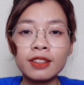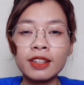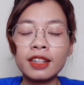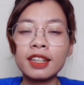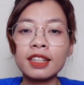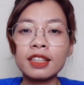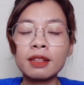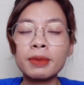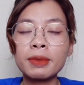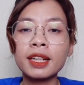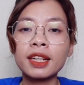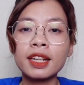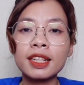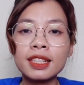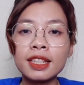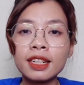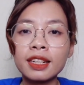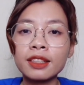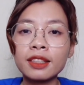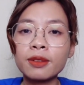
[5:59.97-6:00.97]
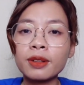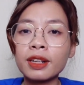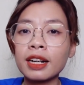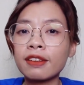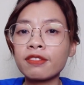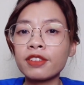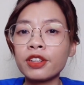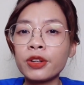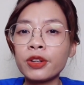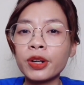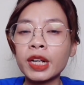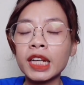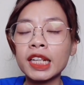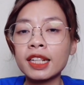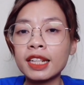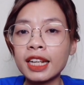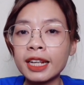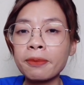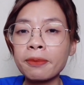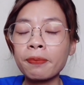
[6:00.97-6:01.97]
Đến đây thì mình xin kết thúc cái video
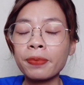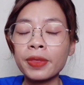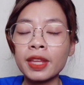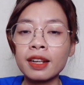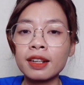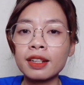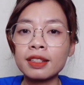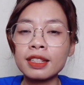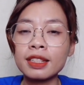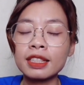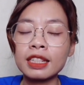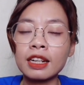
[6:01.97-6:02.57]
này ở đây. Xin